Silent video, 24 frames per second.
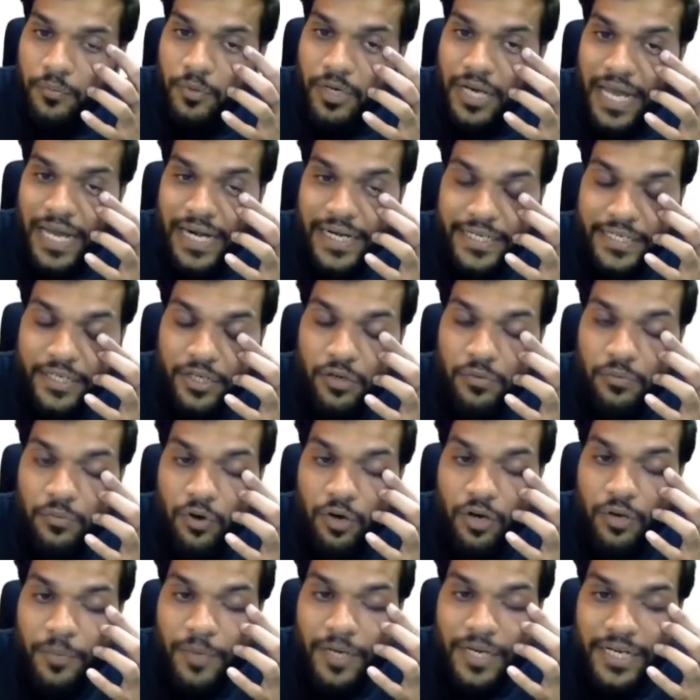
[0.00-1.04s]
मोलारिटी को
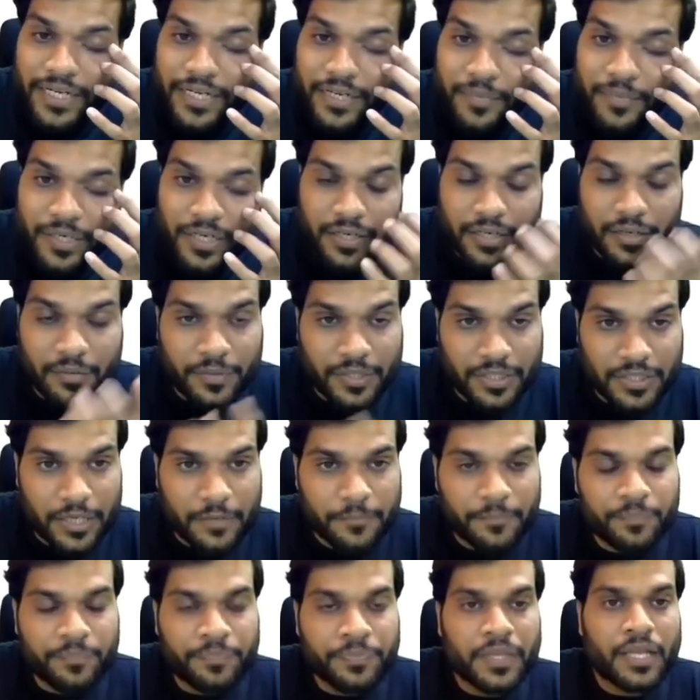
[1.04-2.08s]
मोल पर लीटर में रखना पड़ता
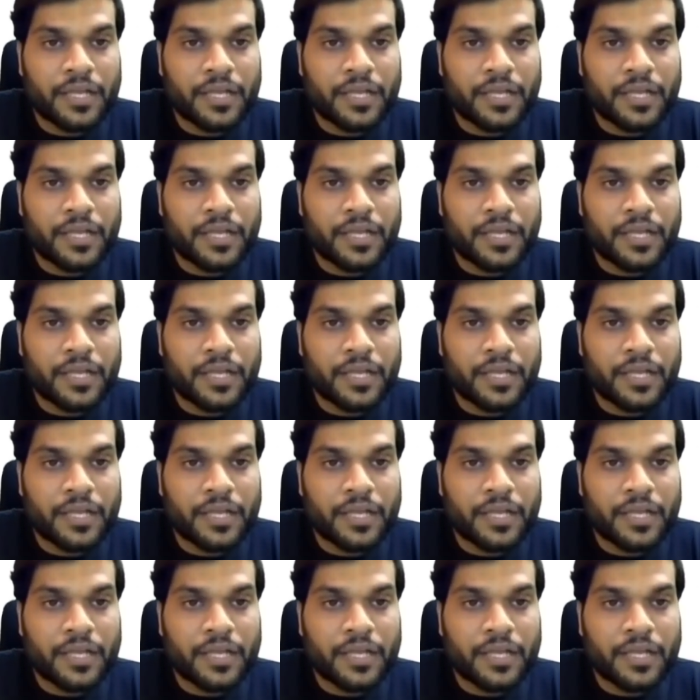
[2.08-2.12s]
है